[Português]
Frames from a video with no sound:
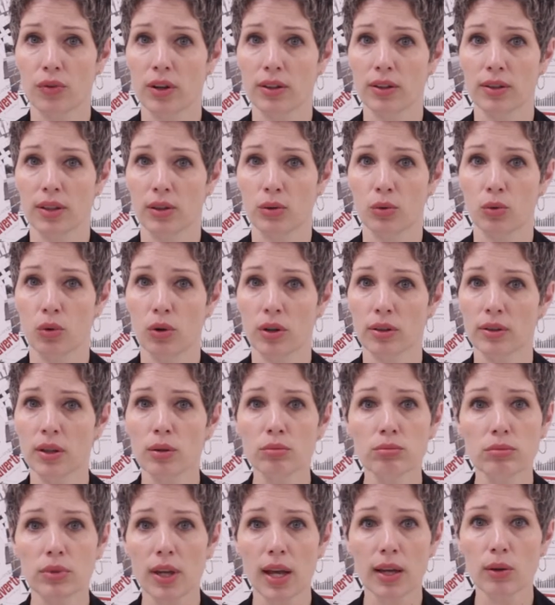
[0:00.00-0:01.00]
o vendedor
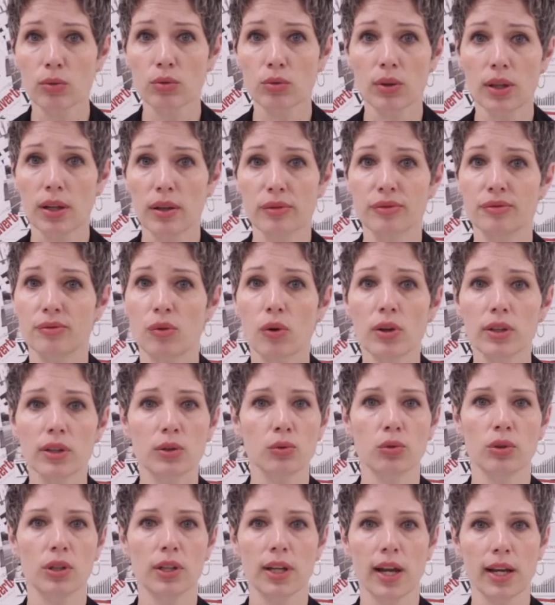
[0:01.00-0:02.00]
não tem o telefone
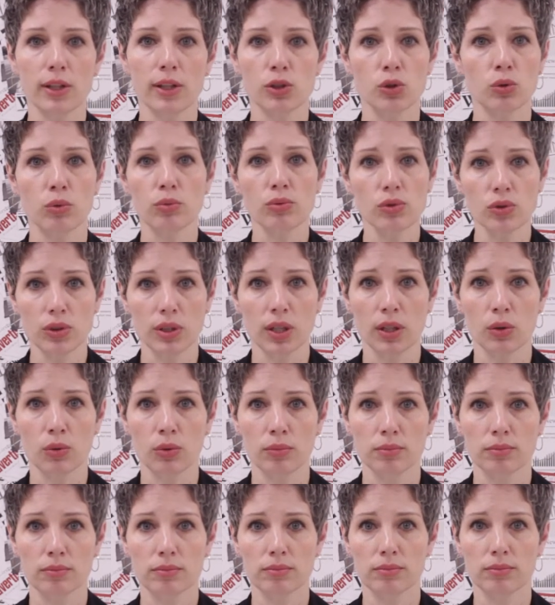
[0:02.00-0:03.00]
do cliente
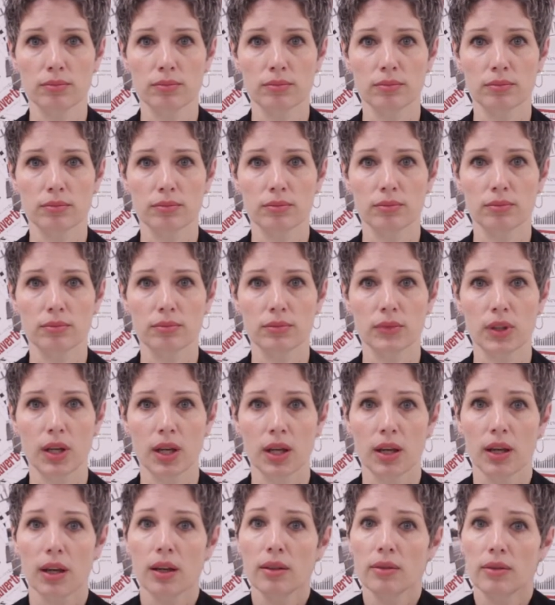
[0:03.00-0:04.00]
consigo.
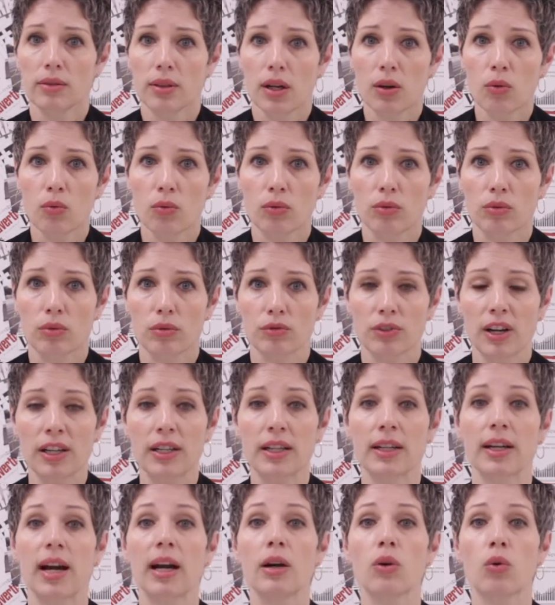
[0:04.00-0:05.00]
Então, vai
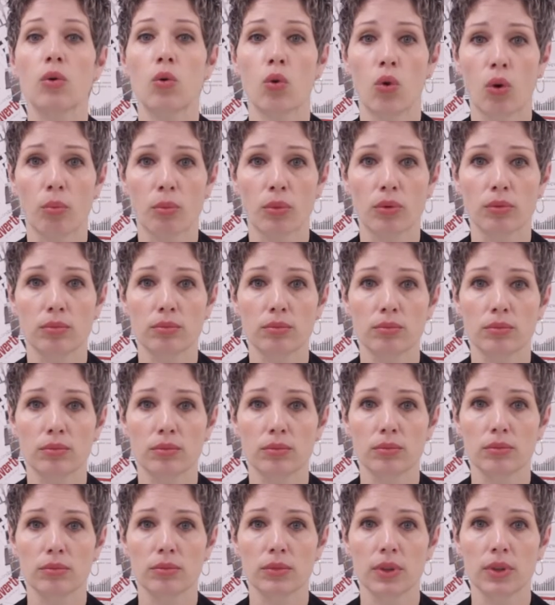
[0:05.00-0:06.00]
ligar como?
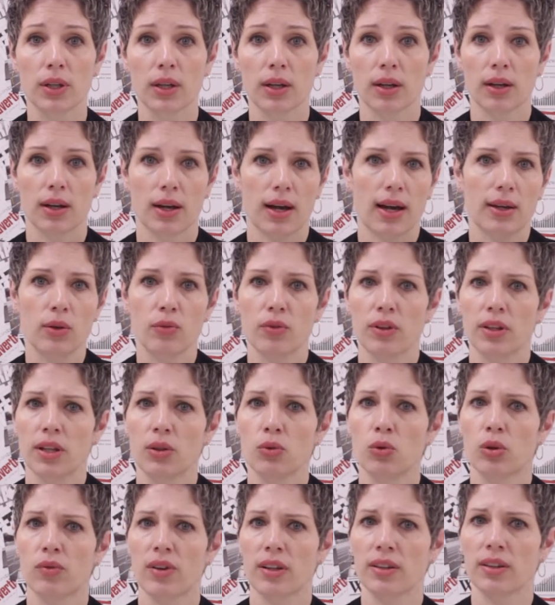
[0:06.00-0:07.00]
Aí o
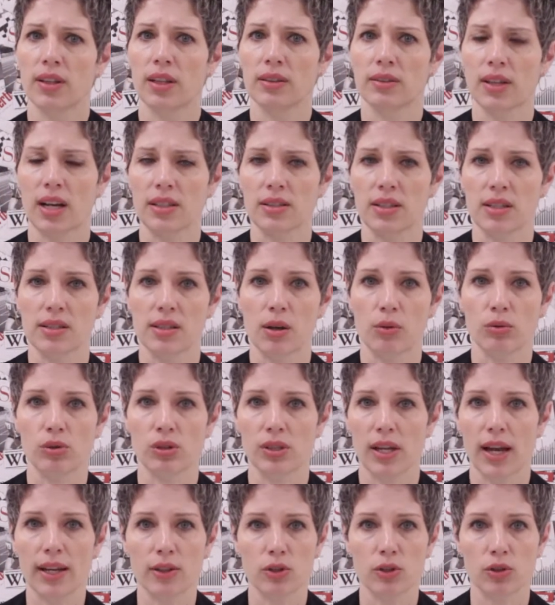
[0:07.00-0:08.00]
vendedor vai tentar acessar o
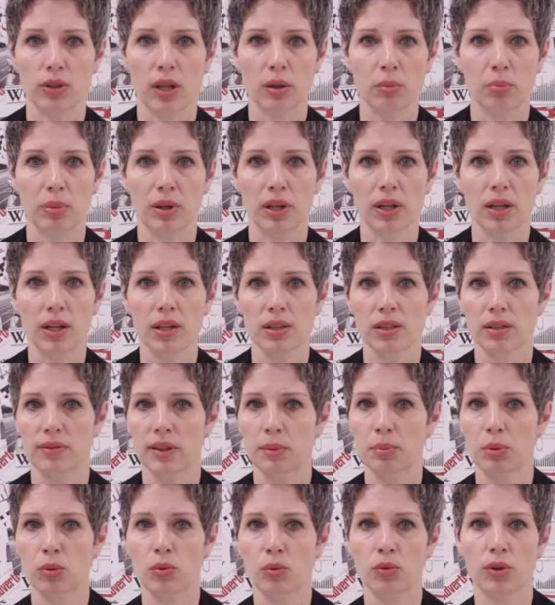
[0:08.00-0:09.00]
site da empresa,
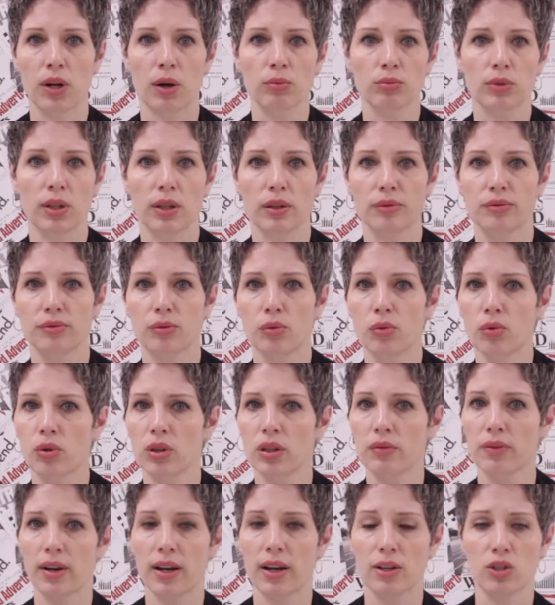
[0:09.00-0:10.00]
vai procurar um
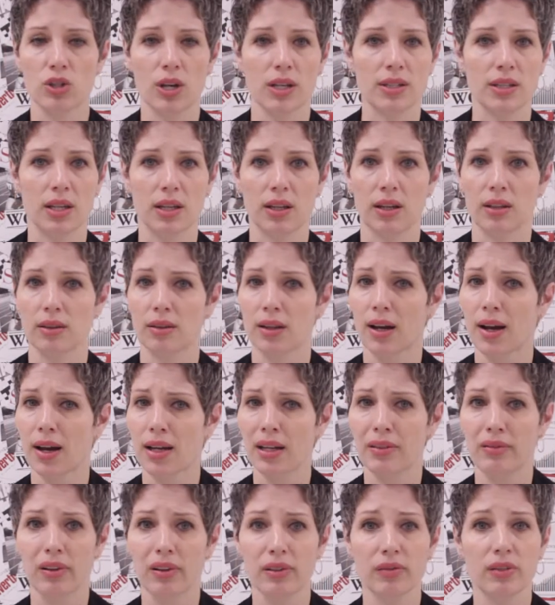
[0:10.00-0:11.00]
telefone, vai achar a
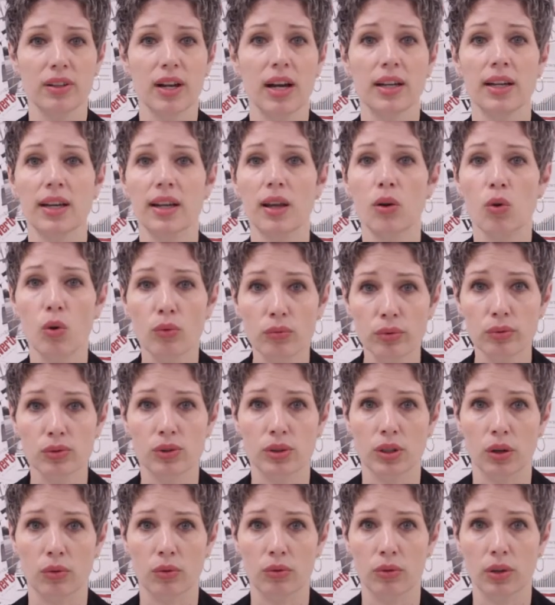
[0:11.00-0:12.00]
secretária, vai virar aquela
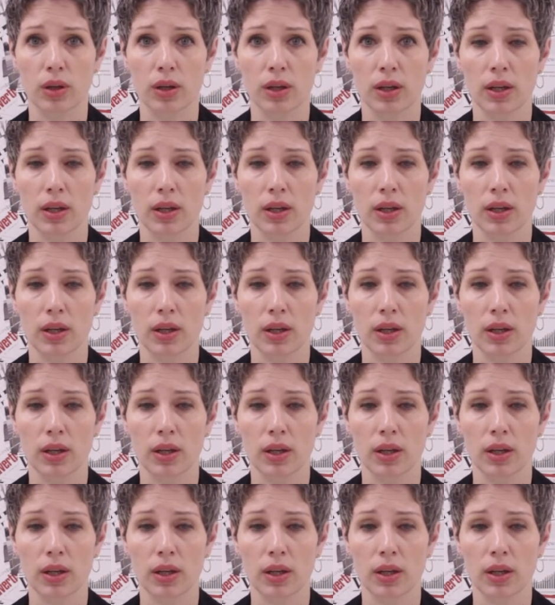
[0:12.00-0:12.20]
confusão.